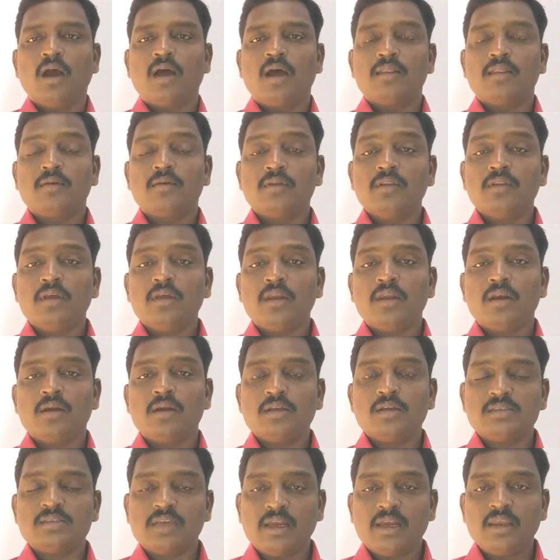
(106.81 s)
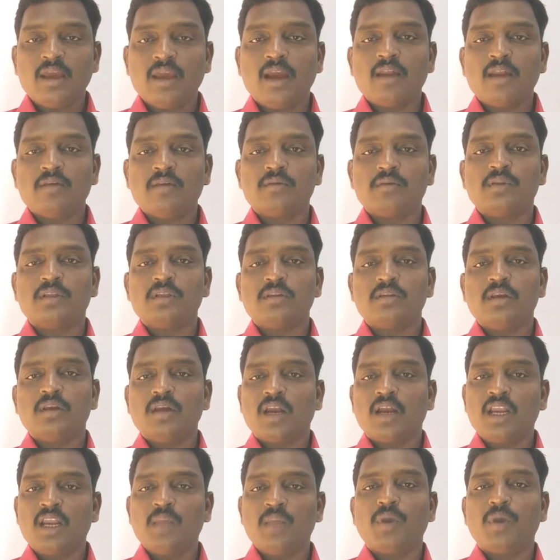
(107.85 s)
அது வந்து என்னென்னா சரியான விதத்தில்
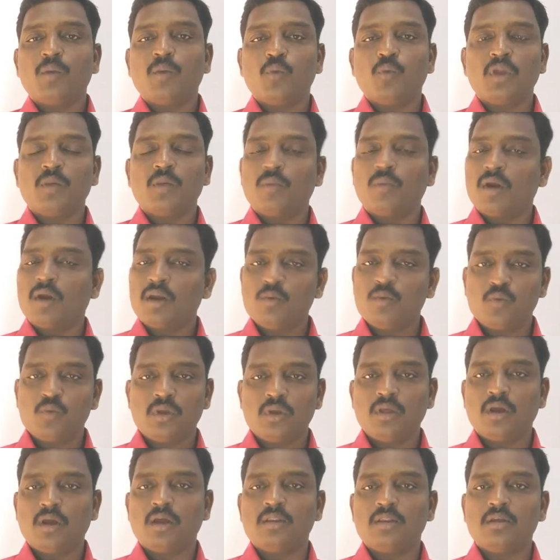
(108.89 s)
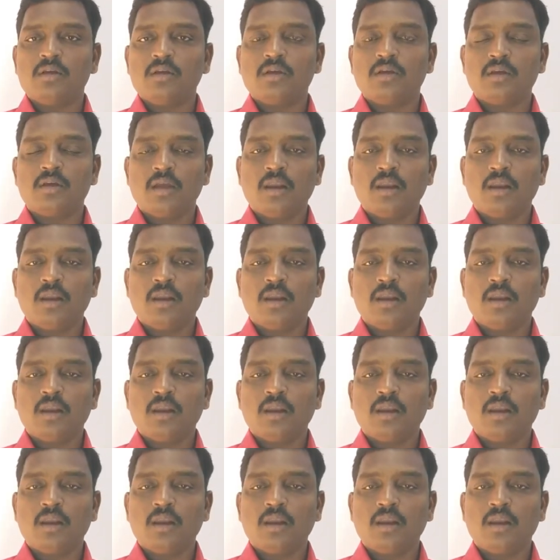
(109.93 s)
கண்டிப்பாக முடியுமானா முடியாது